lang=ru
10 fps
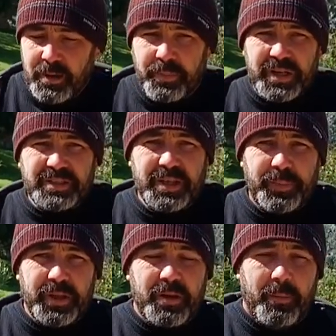
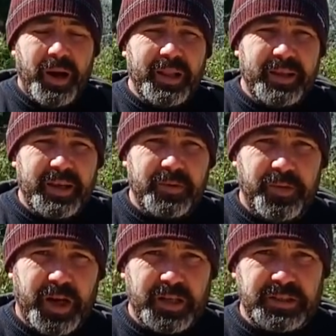просыпать маленькой
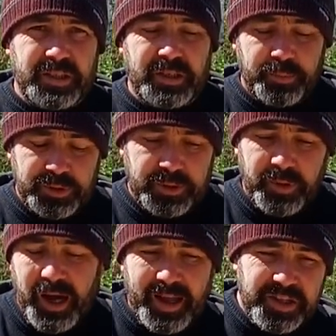фракции, допустим,
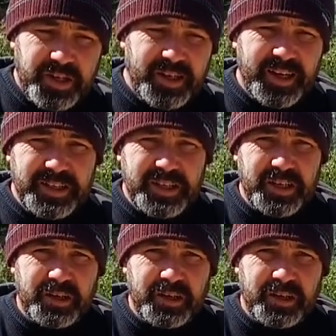1 на 1,